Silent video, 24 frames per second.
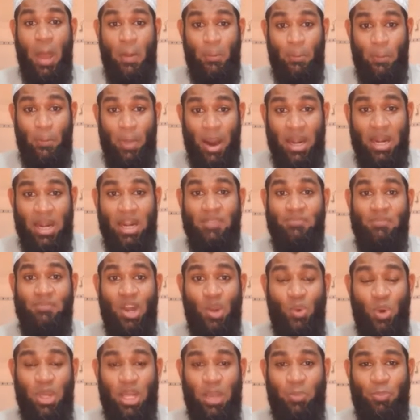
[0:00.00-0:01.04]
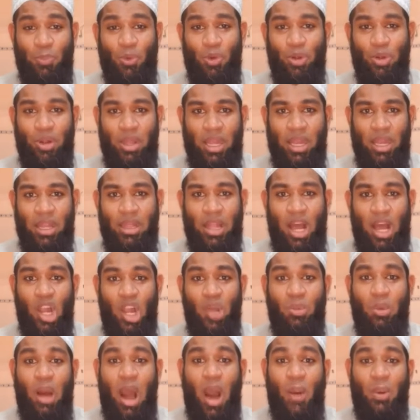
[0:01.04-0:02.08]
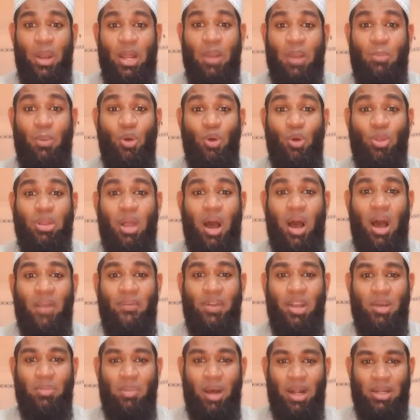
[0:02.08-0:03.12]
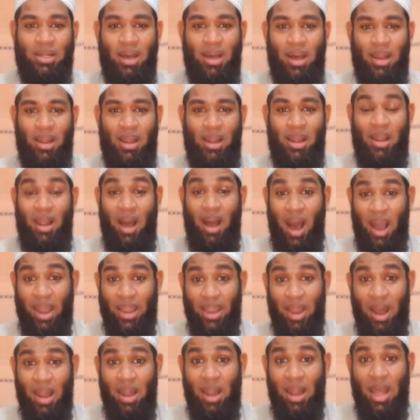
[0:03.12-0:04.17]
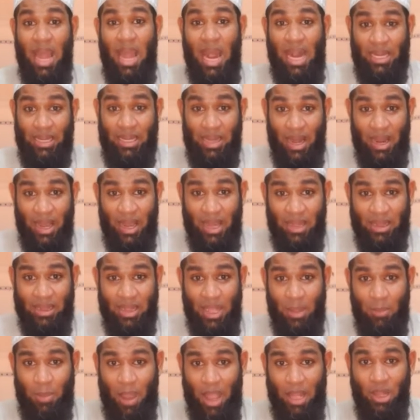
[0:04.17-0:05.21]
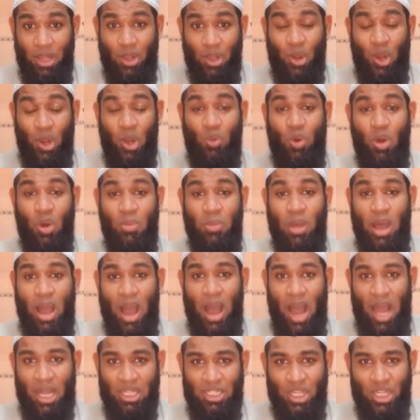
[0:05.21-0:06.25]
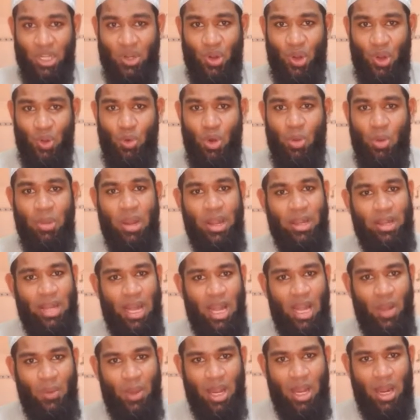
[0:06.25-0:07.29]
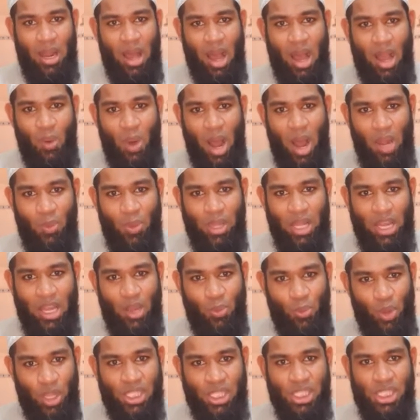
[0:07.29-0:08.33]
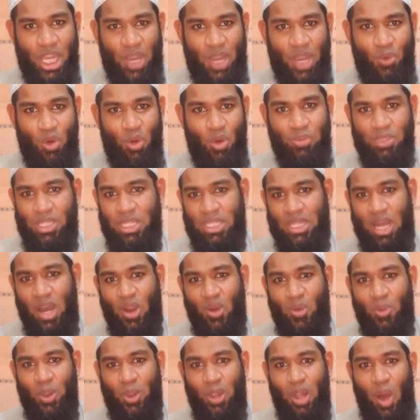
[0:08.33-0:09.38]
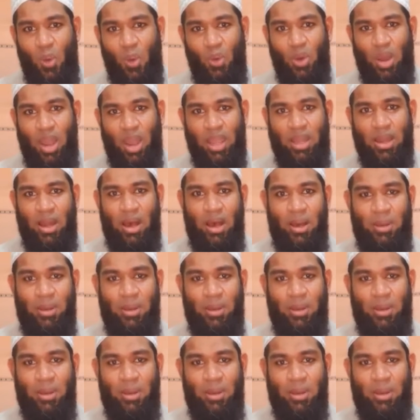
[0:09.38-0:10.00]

மரணம் வருவதைப் போன்று இருந்தாலும் அவர்கள் மௌத்தாகிவிட மாட்டார்கள் ஆகையால் நரகத்தை பயந்து கொள்வோம் அஞ்சு கொள்வோம் நல்லவர்களாக வாழ்வதற்கு முயற்சி செய்வோம் ஜிசாக்குமுல்லா உஹைரா